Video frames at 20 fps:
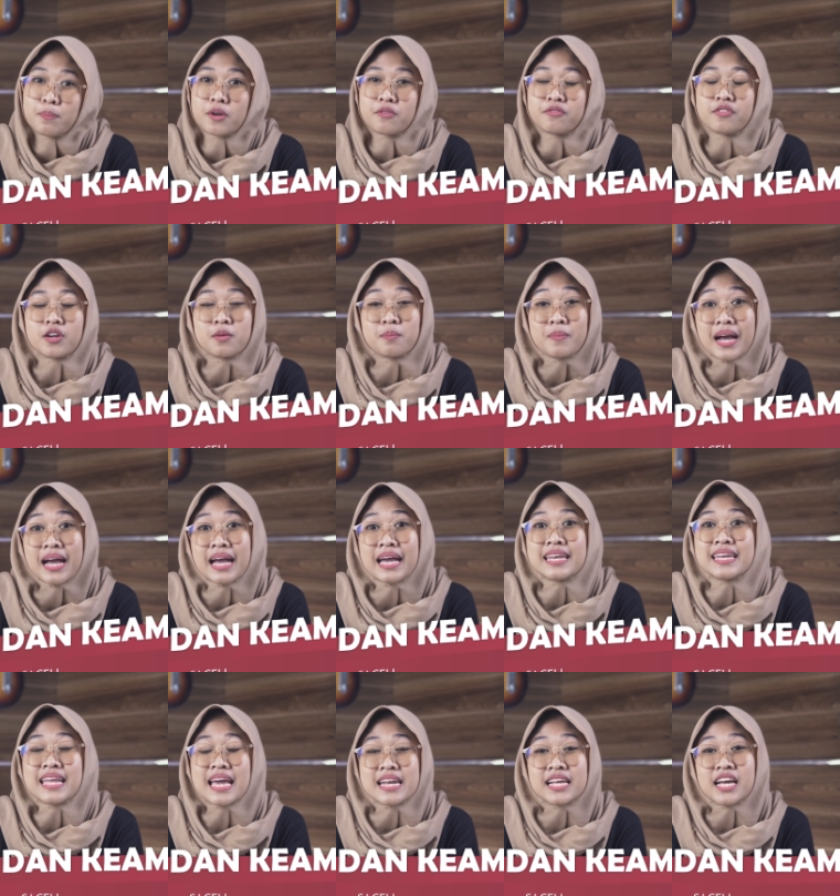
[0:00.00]

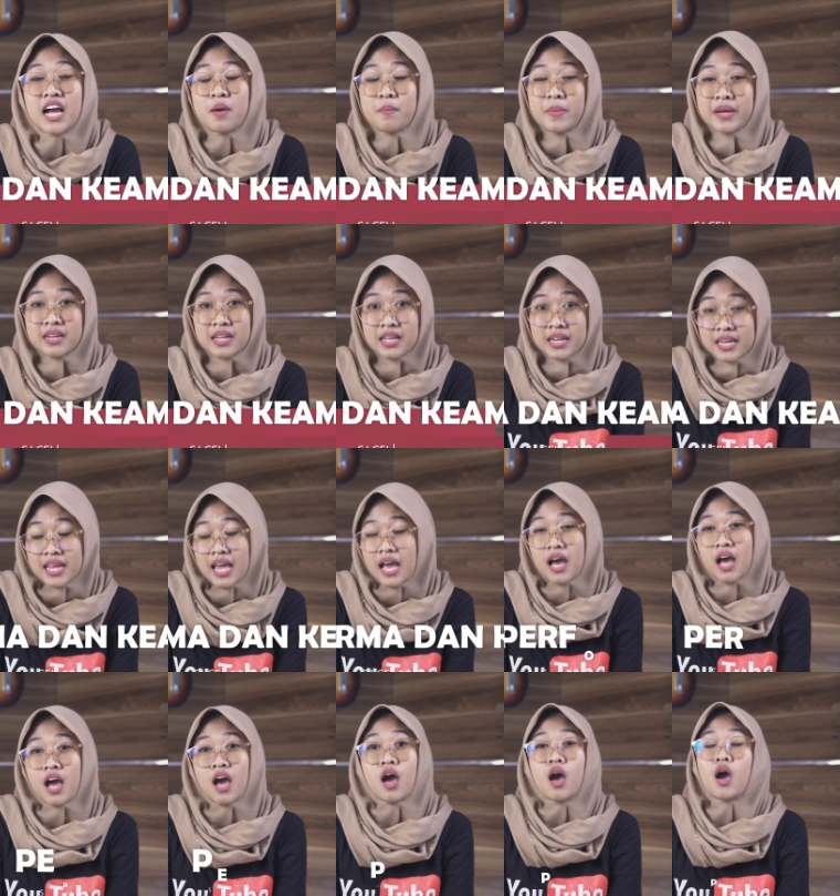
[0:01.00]
performa dan
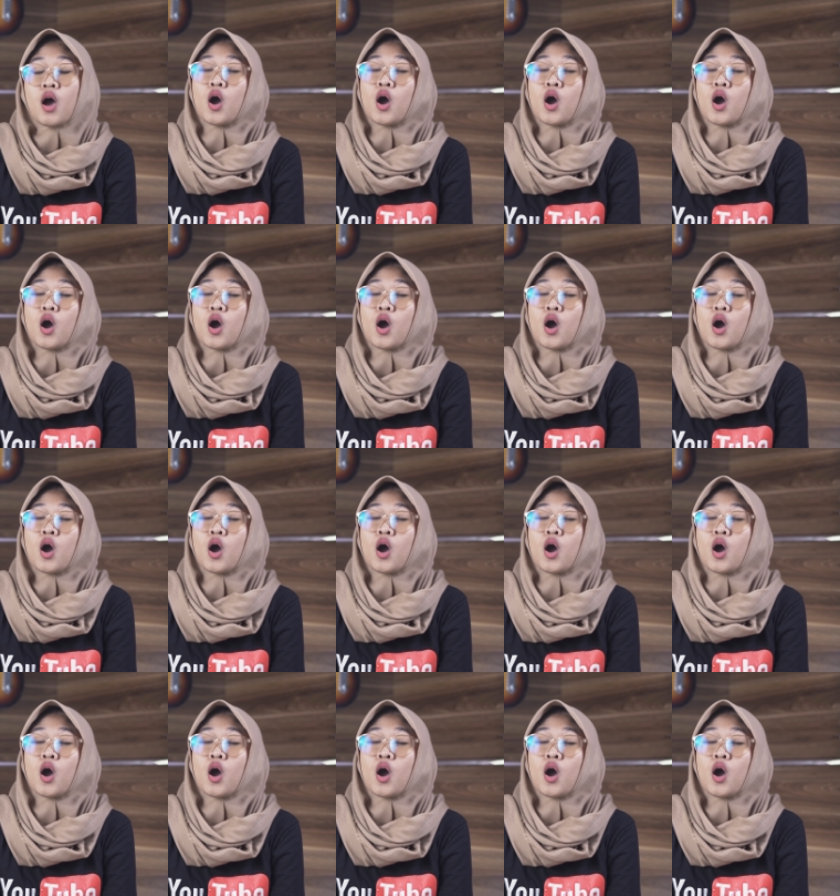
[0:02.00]
keamanannya.